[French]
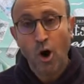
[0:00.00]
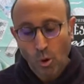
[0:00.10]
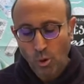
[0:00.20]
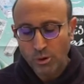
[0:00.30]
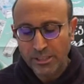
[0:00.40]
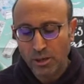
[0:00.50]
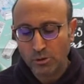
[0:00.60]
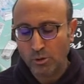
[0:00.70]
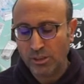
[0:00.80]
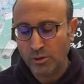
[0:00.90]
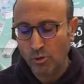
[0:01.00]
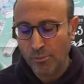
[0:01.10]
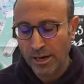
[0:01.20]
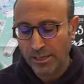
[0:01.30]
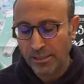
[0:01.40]
On le tient entre ses deux
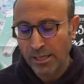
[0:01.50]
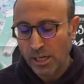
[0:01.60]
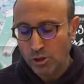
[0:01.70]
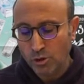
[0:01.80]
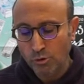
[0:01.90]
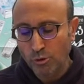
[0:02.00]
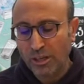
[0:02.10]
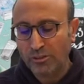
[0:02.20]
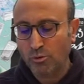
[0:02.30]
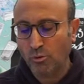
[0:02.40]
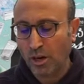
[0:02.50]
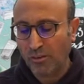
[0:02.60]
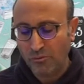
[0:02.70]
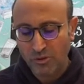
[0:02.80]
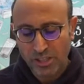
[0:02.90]
mains, ce nourrisson
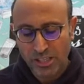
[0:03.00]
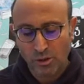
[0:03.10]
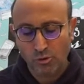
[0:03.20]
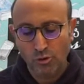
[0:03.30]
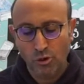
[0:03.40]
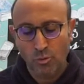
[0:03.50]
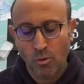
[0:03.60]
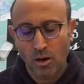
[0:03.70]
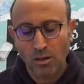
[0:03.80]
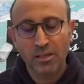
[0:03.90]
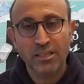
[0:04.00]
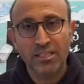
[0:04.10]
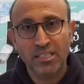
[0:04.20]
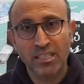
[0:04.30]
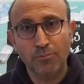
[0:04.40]
réfugié dans une noix,
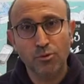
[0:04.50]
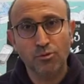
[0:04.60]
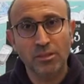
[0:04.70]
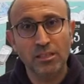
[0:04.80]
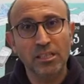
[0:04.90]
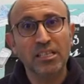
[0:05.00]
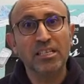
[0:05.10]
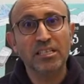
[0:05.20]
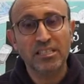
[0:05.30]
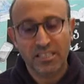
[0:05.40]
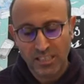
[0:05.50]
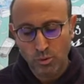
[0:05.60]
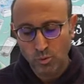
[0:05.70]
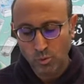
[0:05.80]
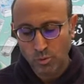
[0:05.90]
si petit, si
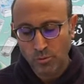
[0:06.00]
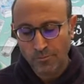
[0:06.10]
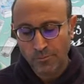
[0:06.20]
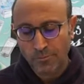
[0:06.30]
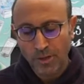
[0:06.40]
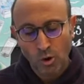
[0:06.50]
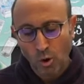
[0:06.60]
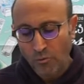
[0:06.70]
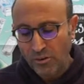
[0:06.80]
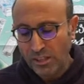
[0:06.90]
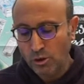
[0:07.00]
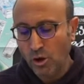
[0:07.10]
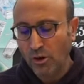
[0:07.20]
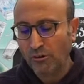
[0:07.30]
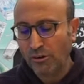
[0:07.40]
doux, le reflet
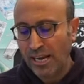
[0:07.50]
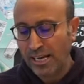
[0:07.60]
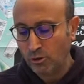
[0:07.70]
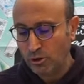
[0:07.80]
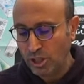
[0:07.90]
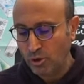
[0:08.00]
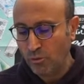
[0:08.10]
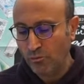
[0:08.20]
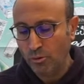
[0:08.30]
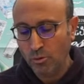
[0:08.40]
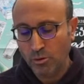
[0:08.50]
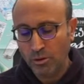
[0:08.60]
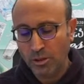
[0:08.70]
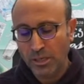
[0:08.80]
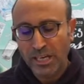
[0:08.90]
d'or clair de ses cheveux,
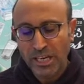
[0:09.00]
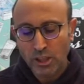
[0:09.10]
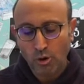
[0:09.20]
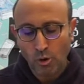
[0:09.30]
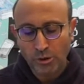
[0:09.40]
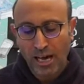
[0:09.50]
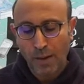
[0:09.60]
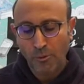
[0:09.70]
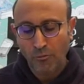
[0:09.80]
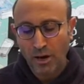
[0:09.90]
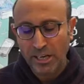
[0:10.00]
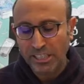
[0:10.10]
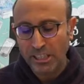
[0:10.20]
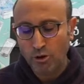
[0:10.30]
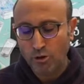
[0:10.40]
et ce regard un peu voilé
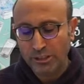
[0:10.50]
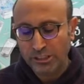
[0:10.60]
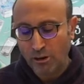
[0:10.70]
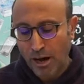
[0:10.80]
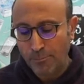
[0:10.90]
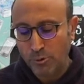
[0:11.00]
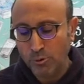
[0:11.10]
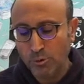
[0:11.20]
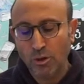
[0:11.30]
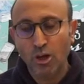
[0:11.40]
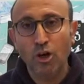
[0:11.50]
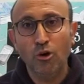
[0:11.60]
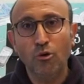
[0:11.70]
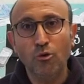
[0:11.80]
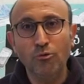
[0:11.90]
qui ne le quittera plus,
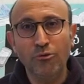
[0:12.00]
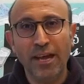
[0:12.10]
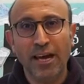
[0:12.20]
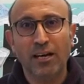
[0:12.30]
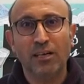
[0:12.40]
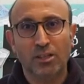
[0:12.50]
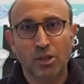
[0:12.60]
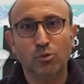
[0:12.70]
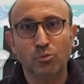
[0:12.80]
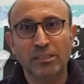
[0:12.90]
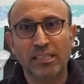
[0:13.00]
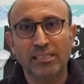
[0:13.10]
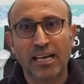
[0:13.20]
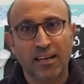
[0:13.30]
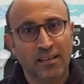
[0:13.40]
lunaire, oui c'est
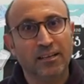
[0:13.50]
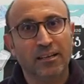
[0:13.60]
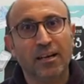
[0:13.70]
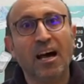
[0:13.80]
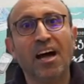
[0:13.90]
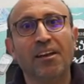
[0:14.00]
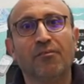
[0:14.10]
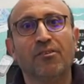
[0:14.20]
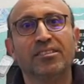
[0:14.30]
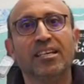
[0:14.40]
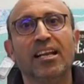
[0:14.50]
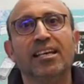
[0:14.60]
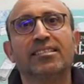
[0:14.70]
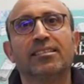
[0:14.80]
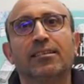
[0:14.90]
ça, un enfant
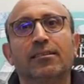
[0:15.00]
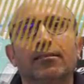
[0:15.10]
céleste.